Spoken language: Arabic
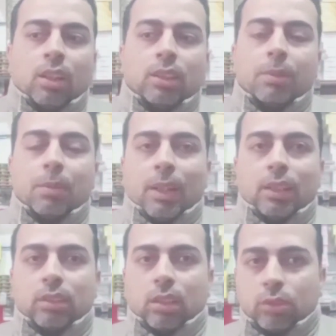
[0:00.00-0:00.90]
آه، ده بيجي
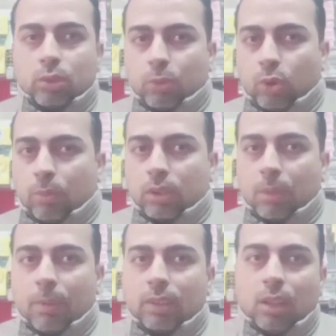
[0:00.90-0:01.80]
مع تقدم العمر
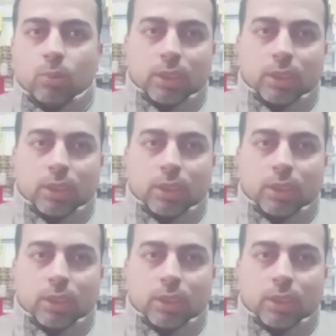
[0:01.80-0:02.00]
طبعا او